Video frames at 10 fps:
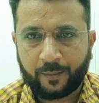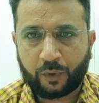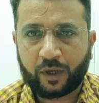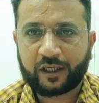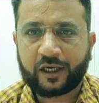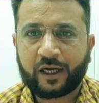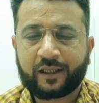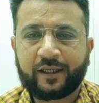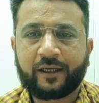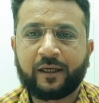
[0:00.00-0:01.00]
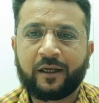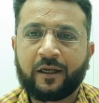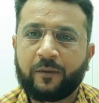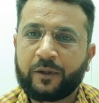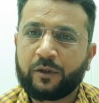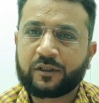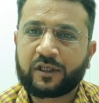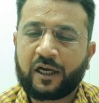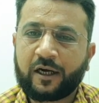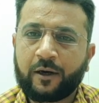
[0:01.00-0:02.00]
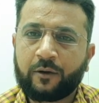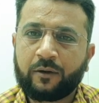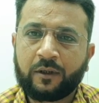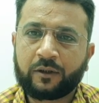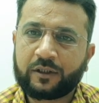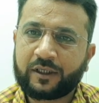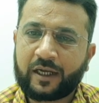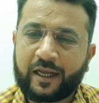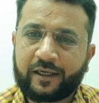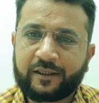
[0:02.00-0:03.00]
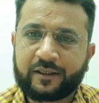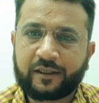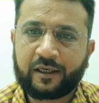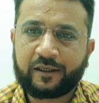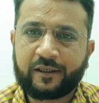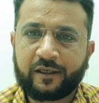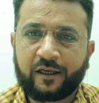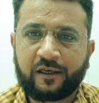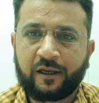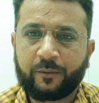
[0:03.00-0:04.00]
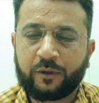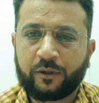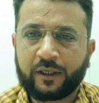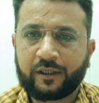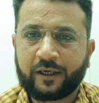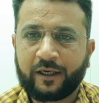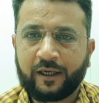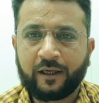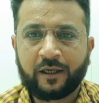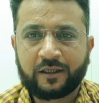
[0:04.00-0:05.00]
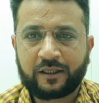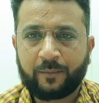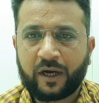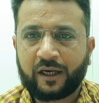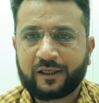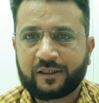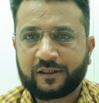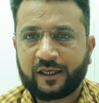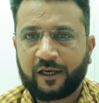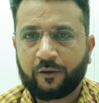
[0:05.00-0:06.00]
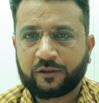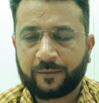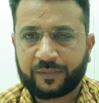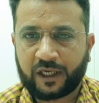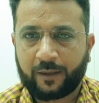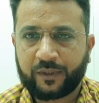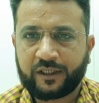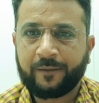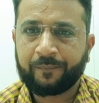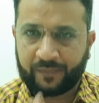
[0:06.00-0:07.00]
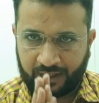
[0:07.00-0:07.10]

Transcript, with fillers: प्रोवाइड करा देंगे वीडियो अच्छा लगा हो तो इसे लाइक कीजिए शेयर कीजिए नए नए वीडियो देखने के लिए सीमा कलेक्शन चैनल को सब्सक्राइब कीजिए